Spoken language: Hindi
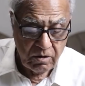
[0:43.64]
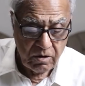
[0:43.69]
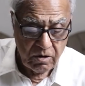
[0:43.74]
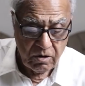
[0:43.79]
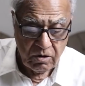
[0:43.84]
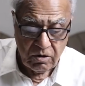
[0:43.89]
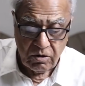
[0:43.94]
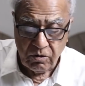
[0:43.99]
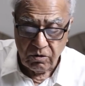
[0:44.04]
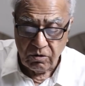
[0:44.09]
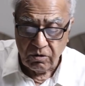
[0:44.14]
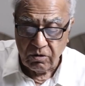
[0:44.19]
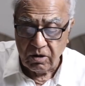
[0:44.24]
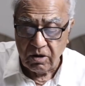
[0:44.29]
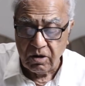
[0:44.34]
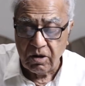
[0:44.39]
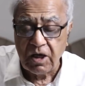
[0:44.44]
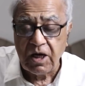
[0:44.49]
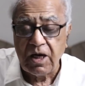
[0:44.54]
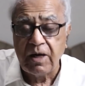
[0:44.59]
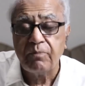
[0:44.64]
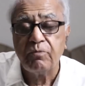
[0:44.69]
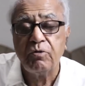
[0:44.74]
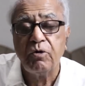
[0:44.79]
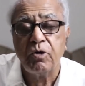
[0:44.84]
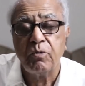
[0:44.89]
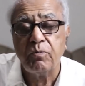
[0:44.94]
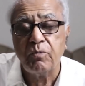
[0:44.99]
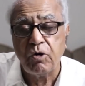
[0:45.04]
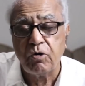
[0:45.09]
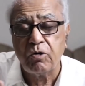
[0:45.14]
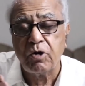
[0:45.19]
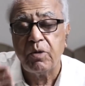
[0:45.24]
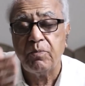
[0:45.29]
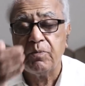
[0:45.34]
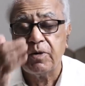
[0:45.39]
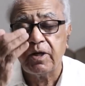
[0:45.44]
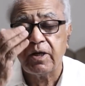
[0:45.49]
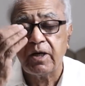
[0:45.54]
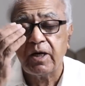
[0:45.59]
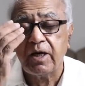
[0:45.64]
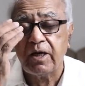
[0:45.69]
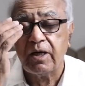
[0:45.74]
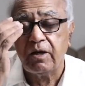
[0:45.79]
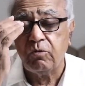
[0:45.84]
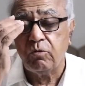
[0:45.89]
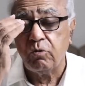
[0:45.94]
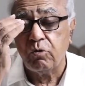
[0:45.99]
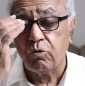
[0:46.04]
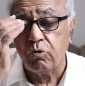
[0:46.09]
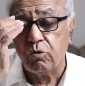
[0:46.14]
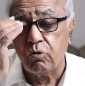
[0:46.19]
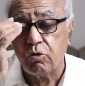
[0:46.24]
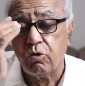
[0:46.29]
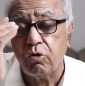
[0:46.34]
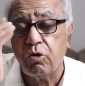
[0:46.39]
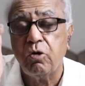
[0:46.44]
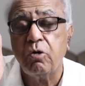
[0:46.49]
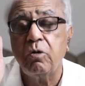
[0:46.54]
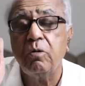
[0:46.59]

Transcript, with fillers: और आपको एक मौका मिल रहा है लोगों को